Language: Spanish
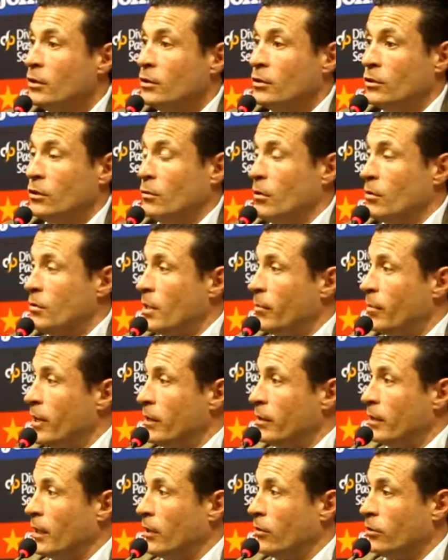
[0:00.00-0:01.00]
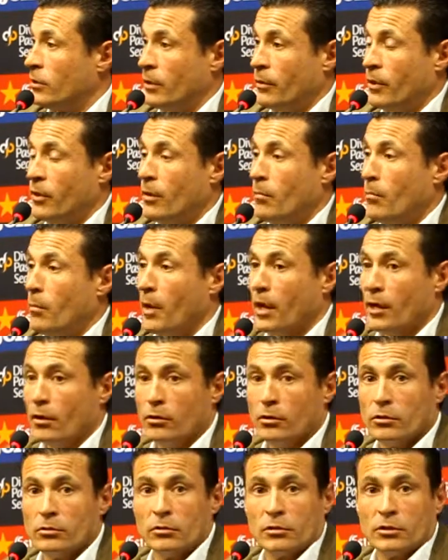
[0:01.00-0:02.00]
nos vamos a plantar otra vez en
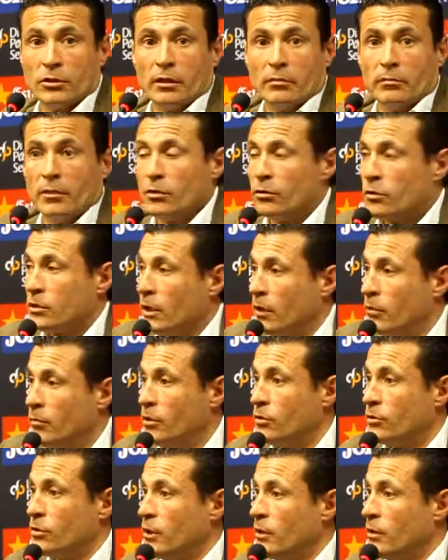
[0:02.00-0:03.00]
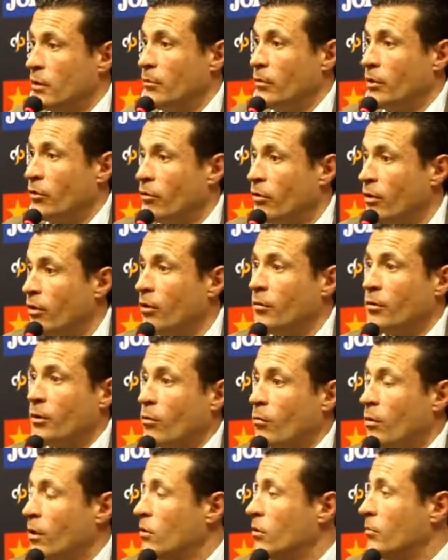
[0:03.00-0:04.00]
menos, no sé, menos 6, menos 7, menos 5, menos
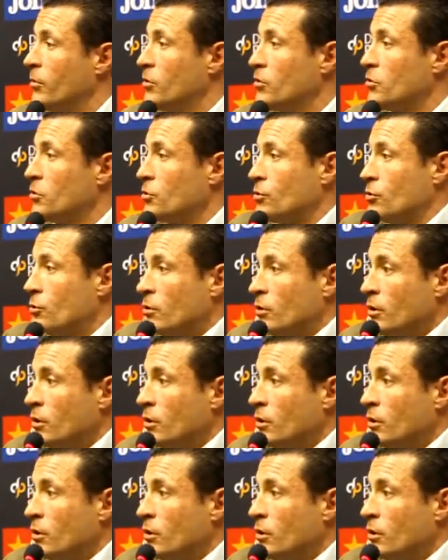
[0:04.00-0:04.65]
4, menos 8.